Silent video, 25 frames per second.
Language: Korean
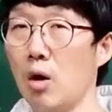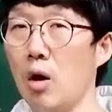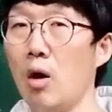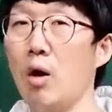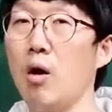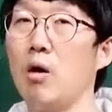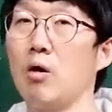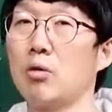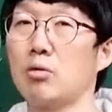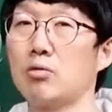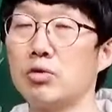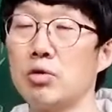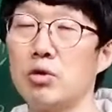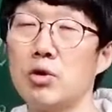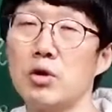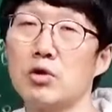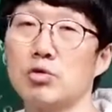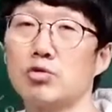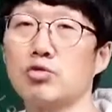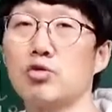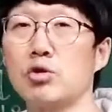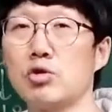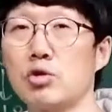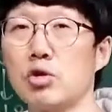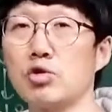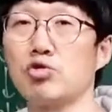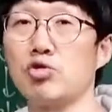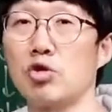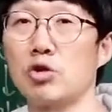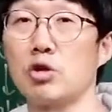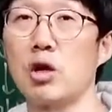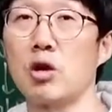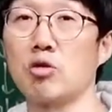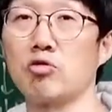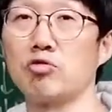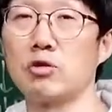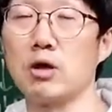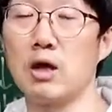어 그런 해석도 있을 수
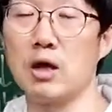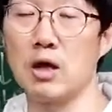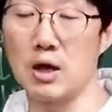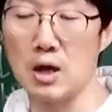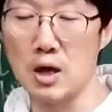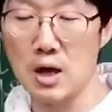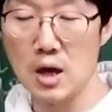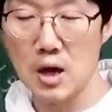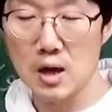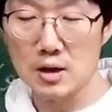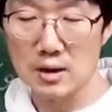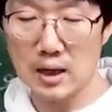있겠구나